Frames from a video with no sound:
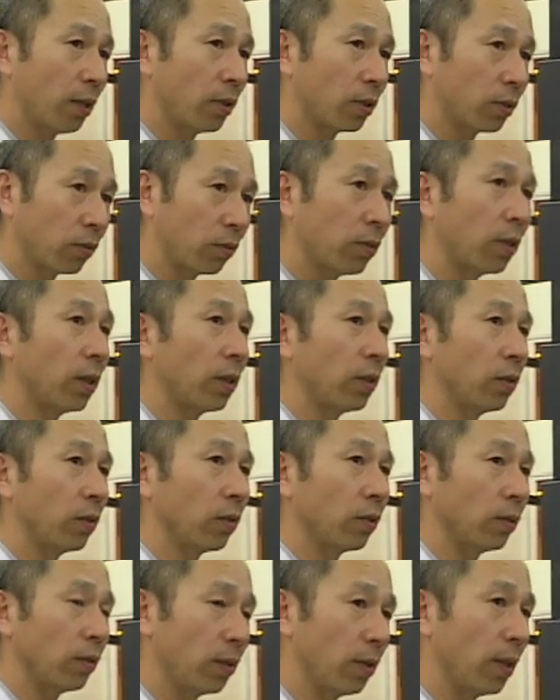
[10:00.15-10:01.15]
少ないという
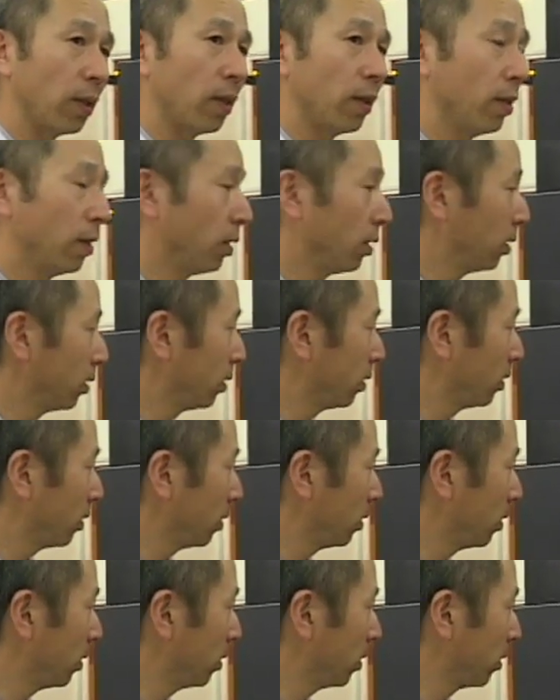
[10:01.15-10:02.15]

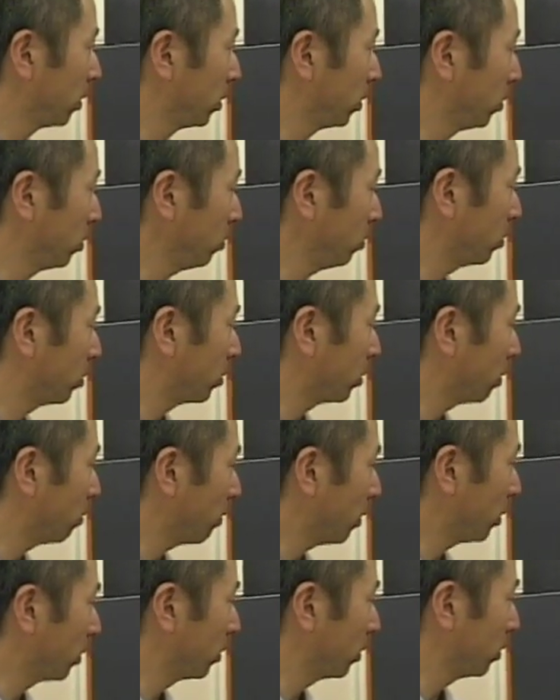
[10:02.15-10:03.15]
ねで技術者
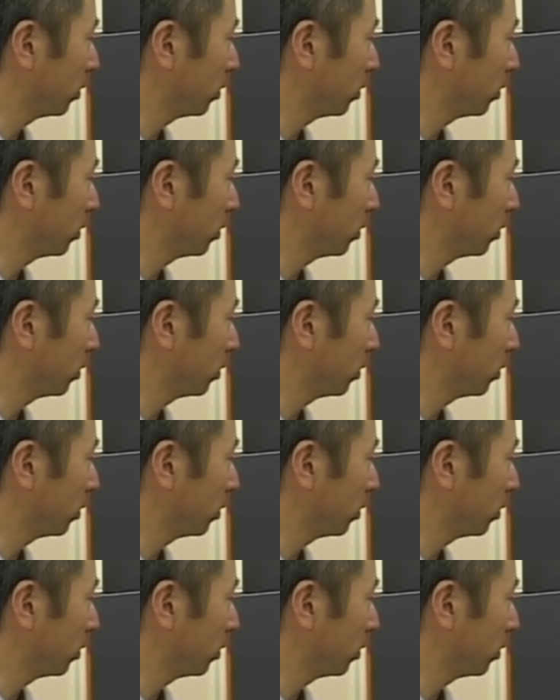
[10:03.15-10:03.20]
は